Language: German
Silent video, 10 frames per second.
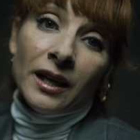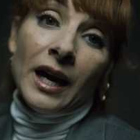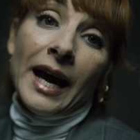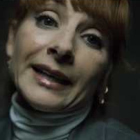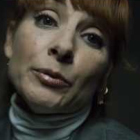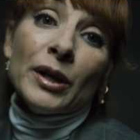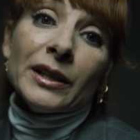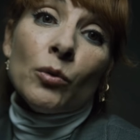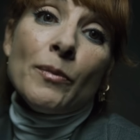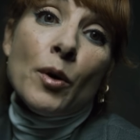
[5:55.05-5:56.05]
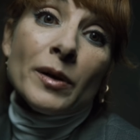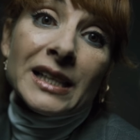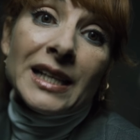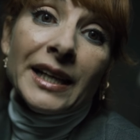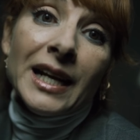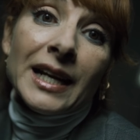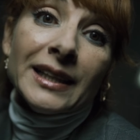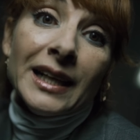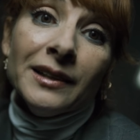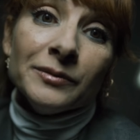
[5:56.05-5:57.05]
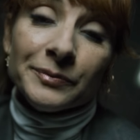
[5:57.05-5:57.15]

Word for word: Wir müssen dich fürs Fernsehen etwas auffrischen.